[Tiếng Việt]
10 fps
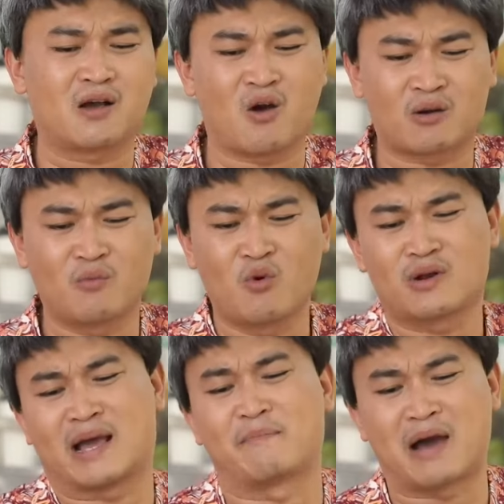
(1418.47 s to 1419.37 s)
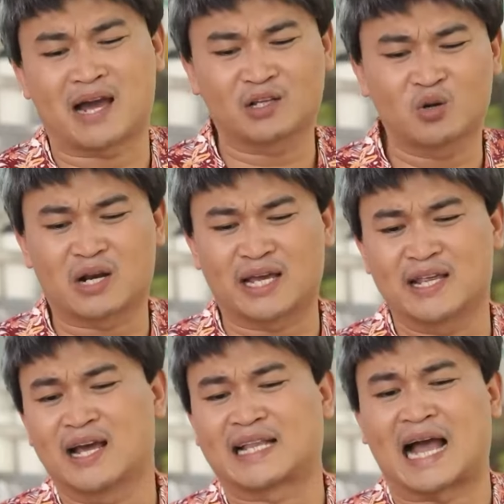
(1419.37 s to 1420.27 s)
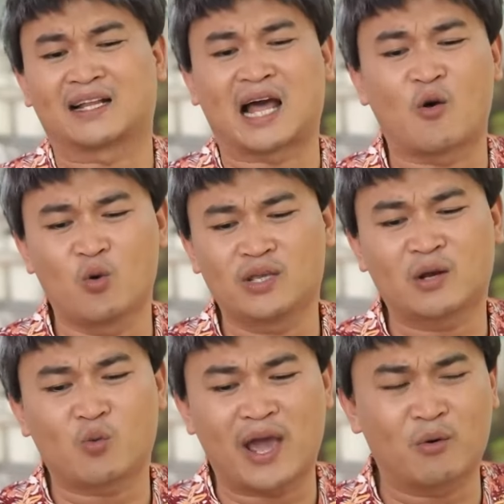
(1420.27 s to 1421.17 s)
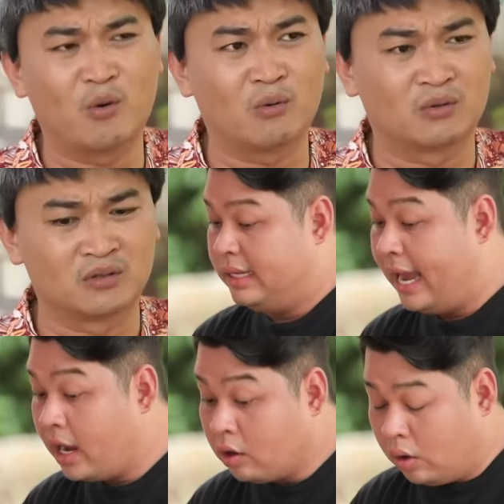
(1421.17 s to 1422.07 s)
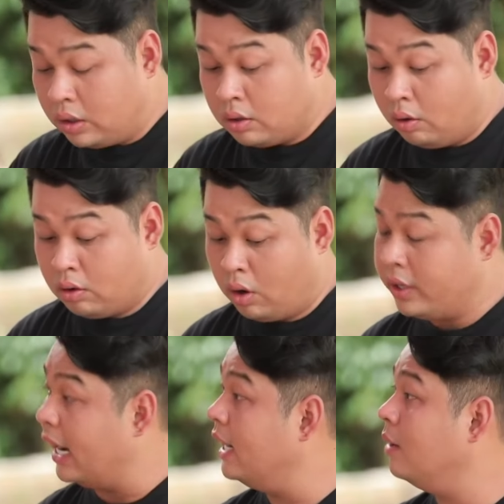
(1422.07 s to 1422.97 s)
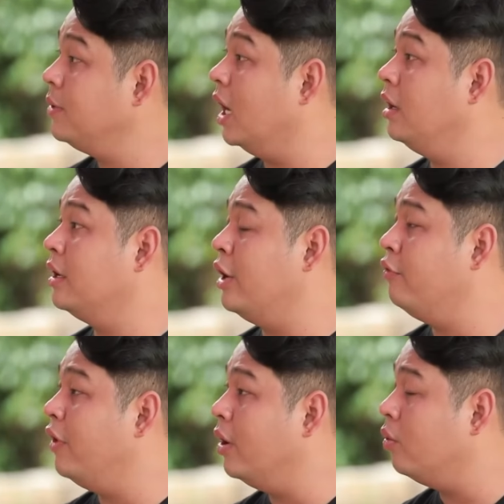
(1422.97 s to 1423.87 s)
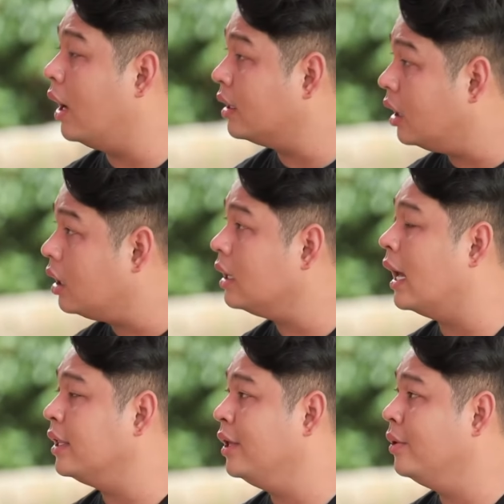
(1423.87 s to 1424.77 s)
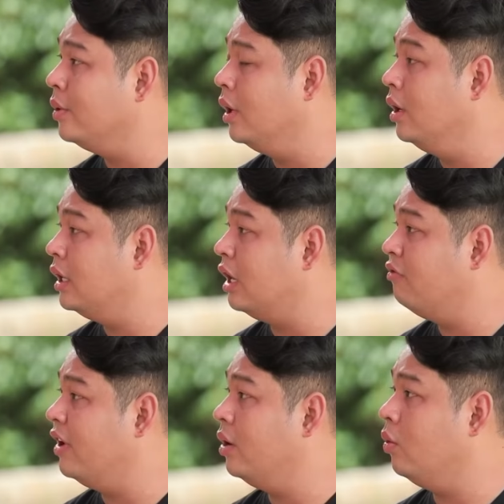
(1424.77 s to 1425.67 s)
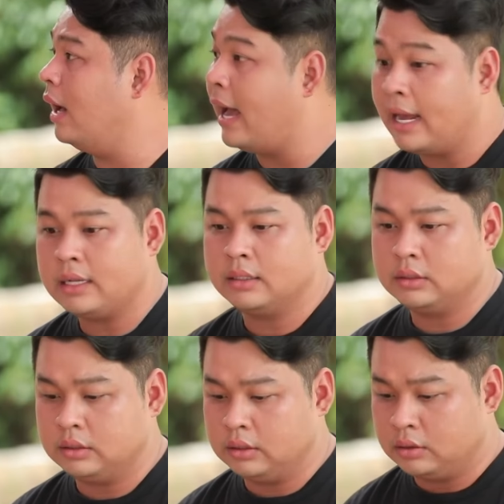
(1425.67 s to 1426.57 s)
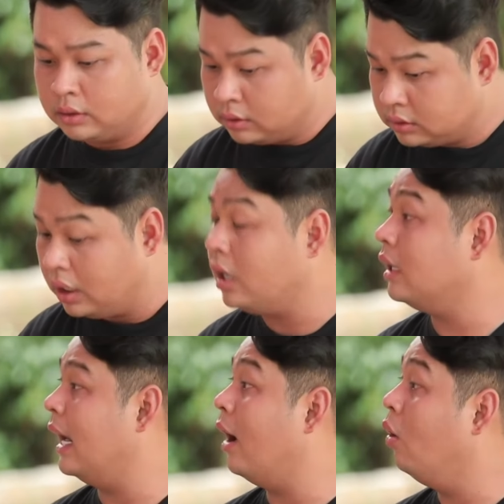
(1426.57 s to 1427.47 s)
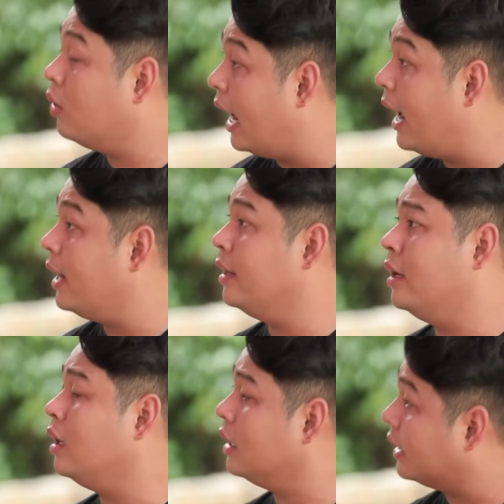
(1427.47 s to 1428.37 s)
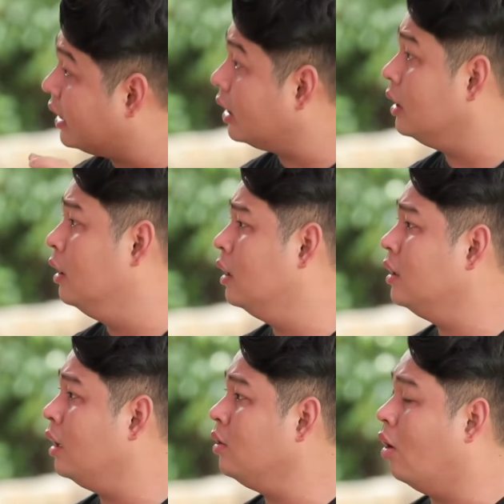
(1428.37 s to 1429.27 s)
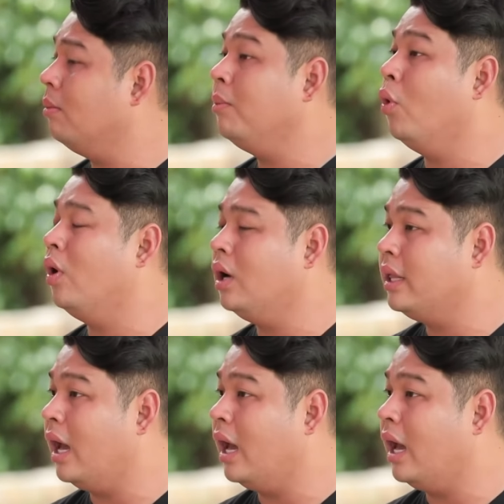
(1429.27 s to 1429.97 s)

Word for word: con mua nhầm ba cái thuốc này về tặng tao uống chết queo luôn dạ con con coi kỹ lắm chứ review là rất là nhiều người review là rất là ok rất là chất lượng nên con mới mua đó